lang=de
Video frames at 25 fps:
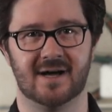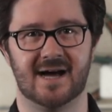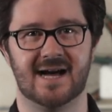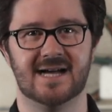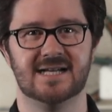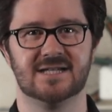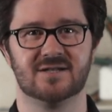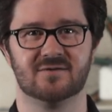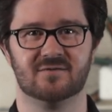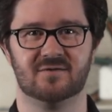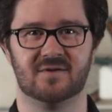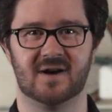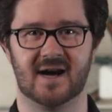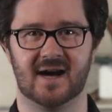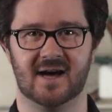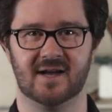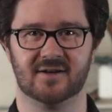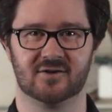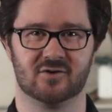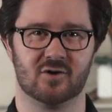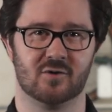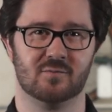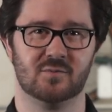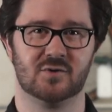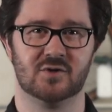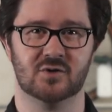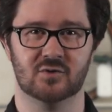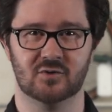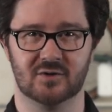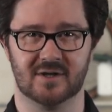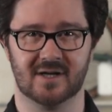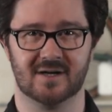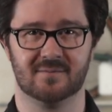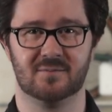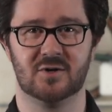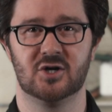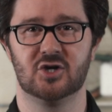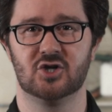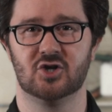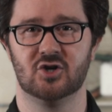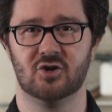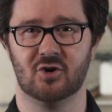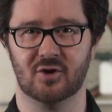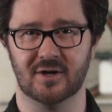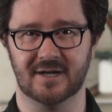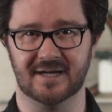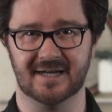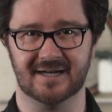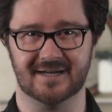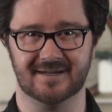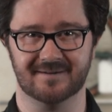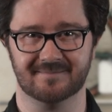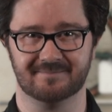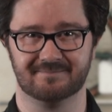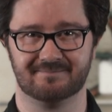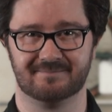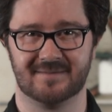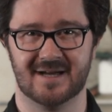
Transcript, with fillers: als Fahrradcomputer beschleunigen.